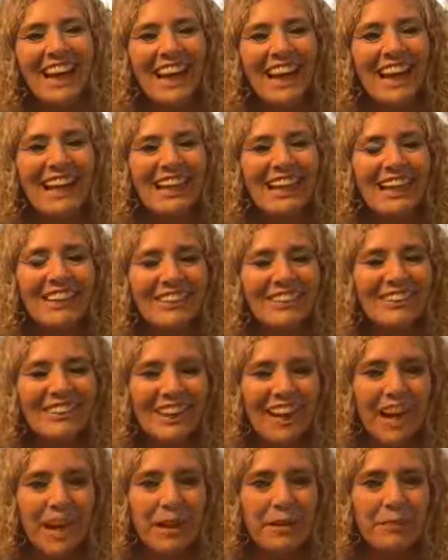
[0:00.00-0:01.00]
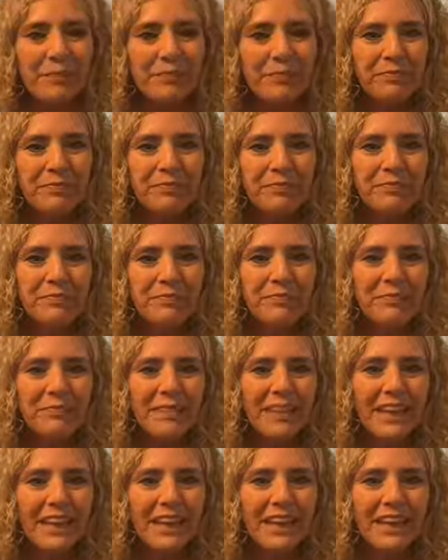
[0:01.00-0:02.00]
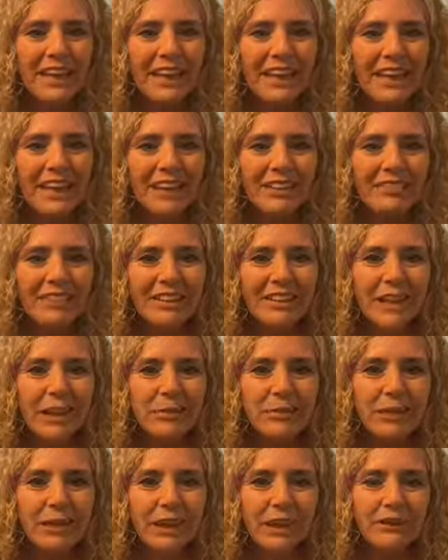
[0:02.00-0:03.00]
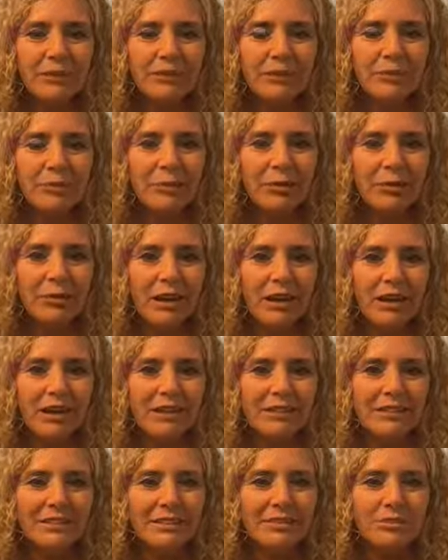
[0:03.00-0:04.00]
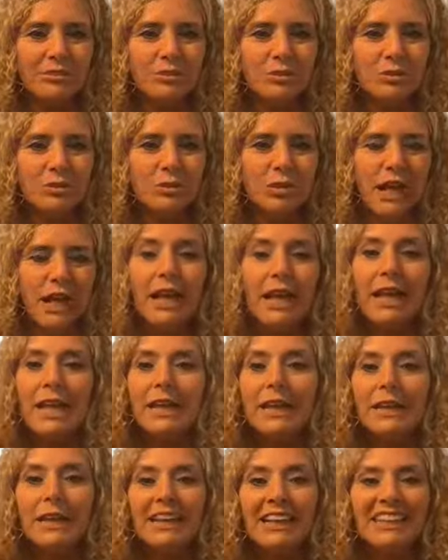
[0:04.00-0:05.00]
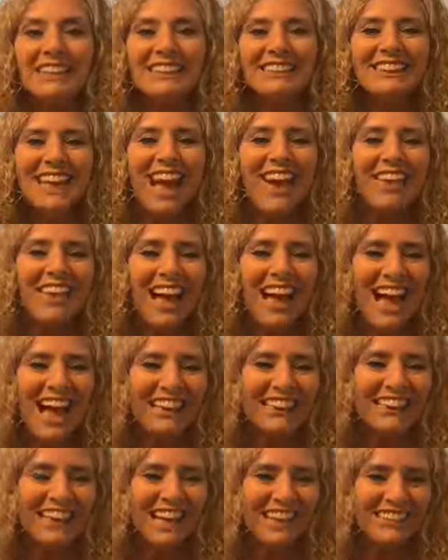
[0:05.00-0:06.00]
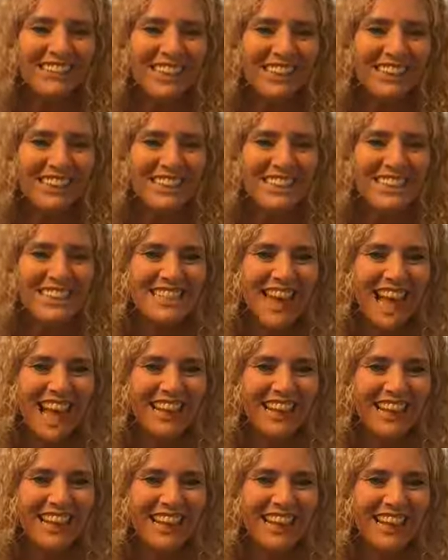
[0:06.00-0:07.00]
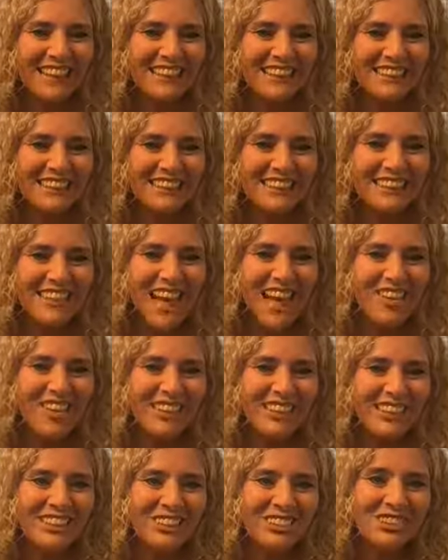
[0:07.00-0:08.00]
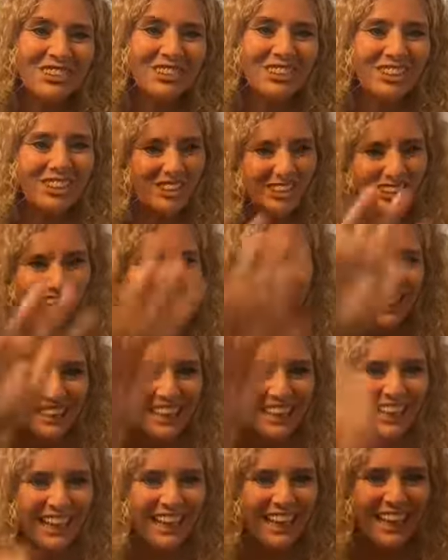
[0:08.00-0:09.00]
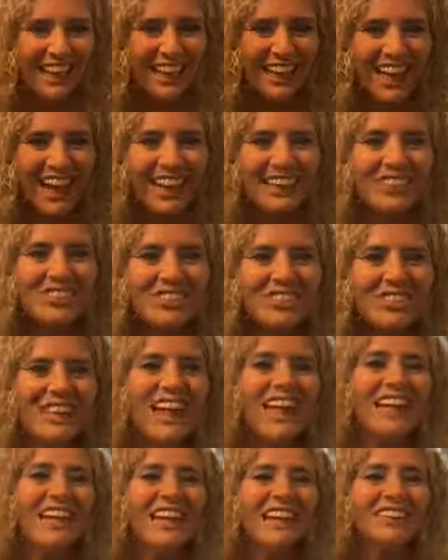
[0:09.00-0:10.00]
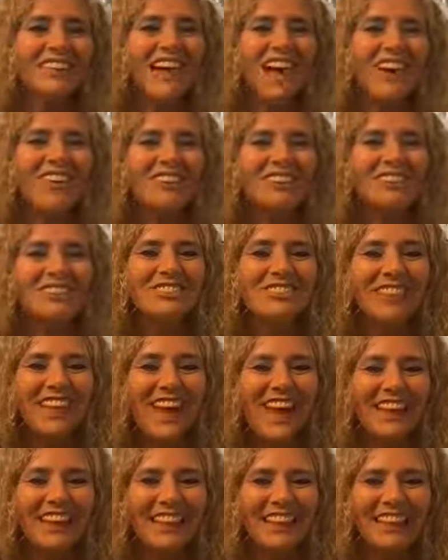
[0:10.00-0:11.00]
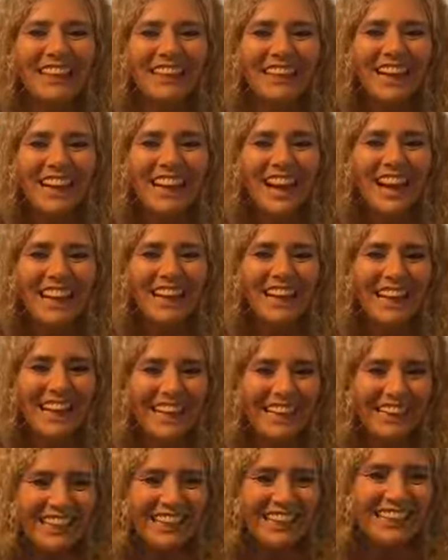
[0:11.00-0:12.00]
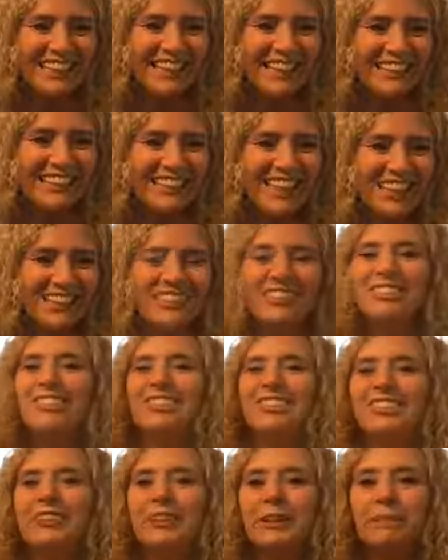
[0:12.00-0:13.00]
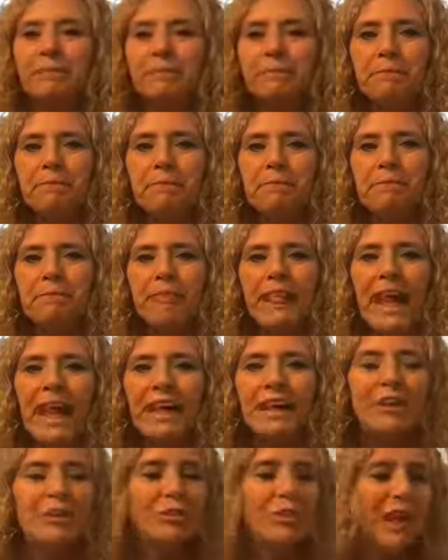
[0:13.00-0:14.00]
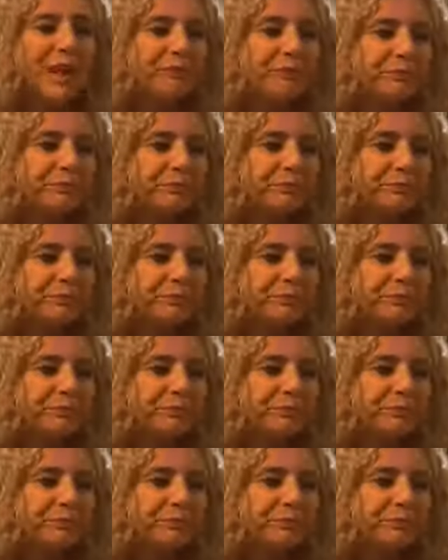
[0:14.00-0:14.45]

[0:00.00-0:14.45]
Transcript: allora, e vediamo un attimo qua se funziona. E ciao Katia, ciao Tiziana, ciao Hinduo. Antonella, ciao Giuliana, Anna Rita, ciao a tutti. Allora,